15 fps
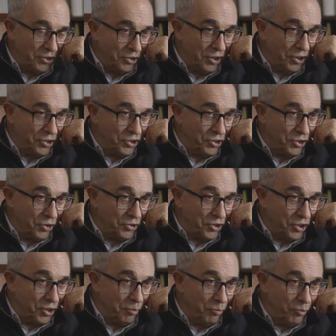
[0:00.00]

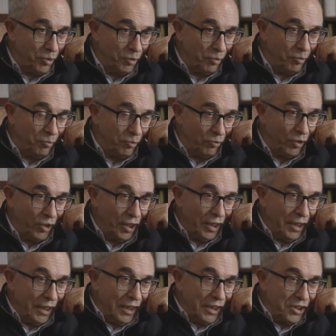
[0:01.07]
rasistowskie. I on mówi,
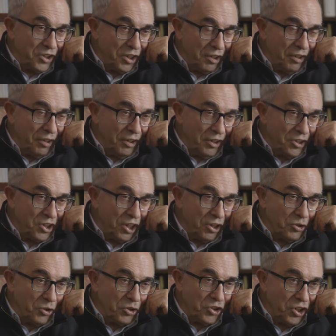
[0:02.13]
że jeżeli
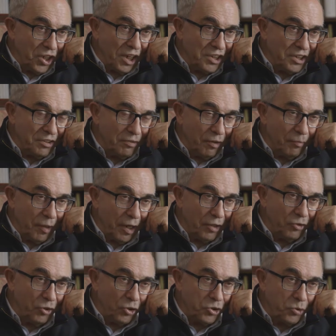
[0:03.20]
ktoś się nazywa, ma,
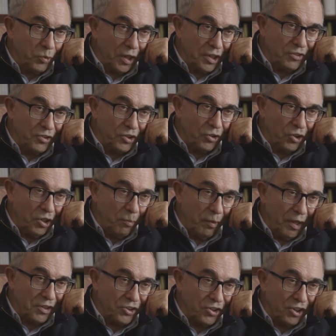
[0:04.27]
nosił nazwisko
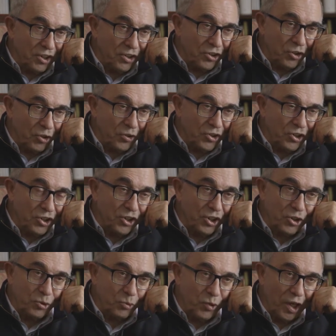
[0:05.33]
niemieckie, czy
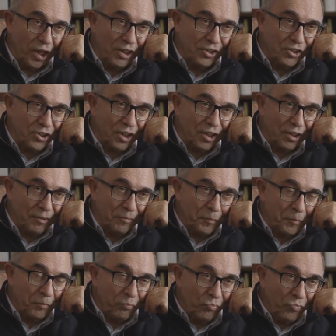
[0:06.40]
rosyjskie, czy ukraińskie
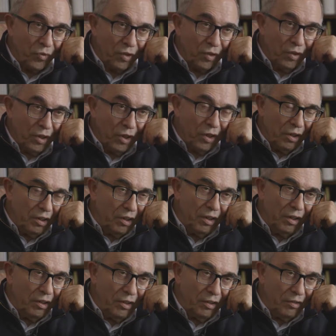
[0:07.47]

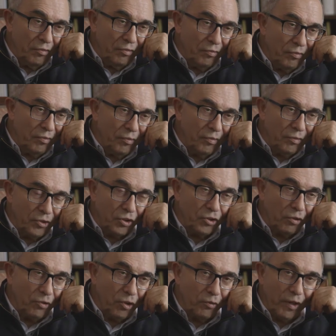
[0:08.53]
i
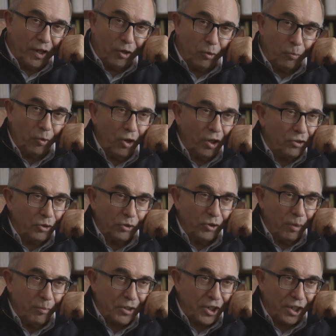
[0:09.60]
został wychowany jako Polak, to
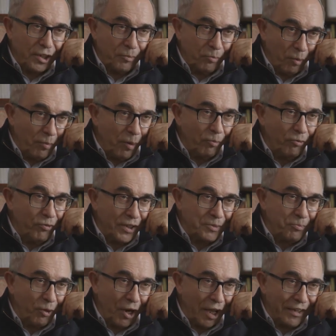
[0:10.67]
nie ma żadnych problemów,
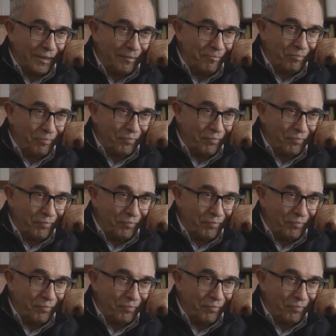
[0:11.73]
jest Polakiem.